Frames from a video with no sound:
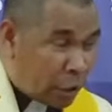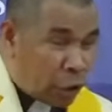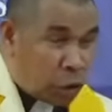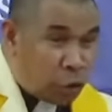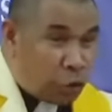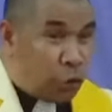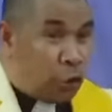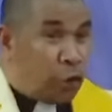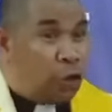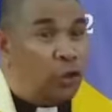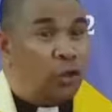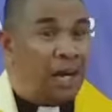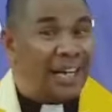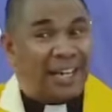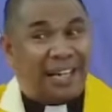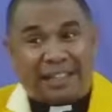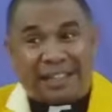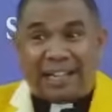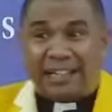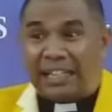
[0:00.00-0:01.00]
Dulu
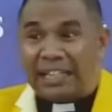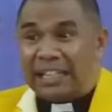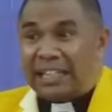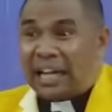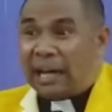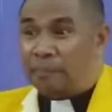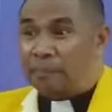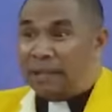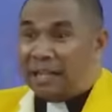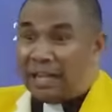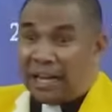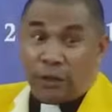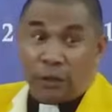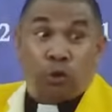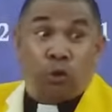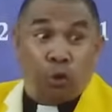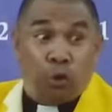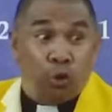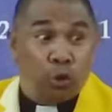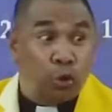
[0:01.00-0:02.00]
ayat Alkitab bilang
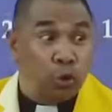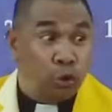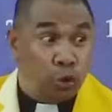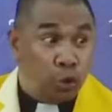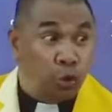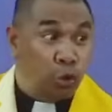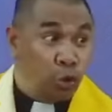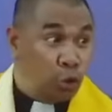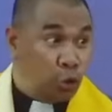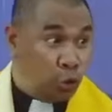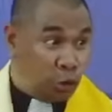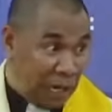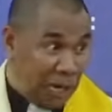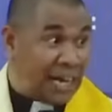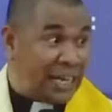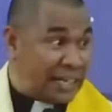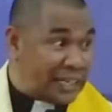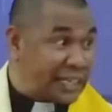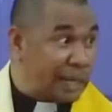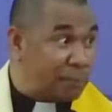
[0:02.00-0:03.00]
dulu, dulu
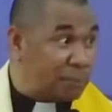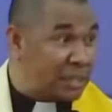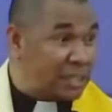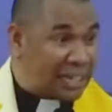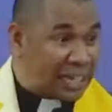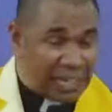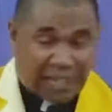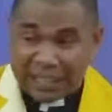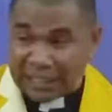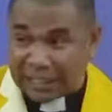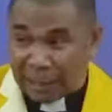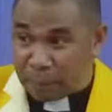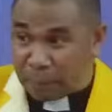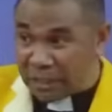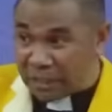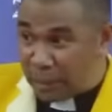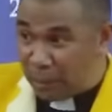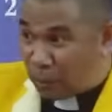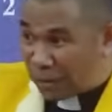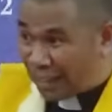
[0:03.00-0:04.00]
ada sampai sekarang tapi
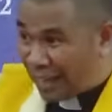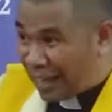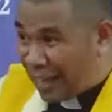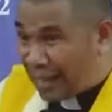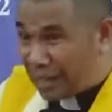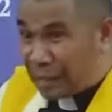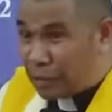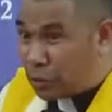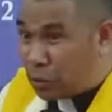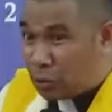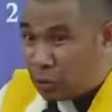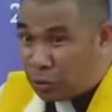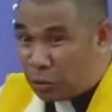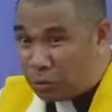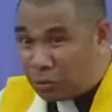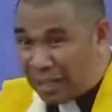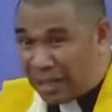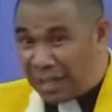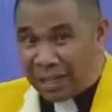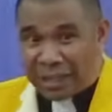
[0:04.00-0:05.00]
saya mau tekankan
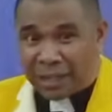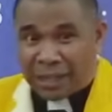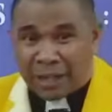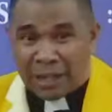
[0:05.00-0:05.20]
dulu bilang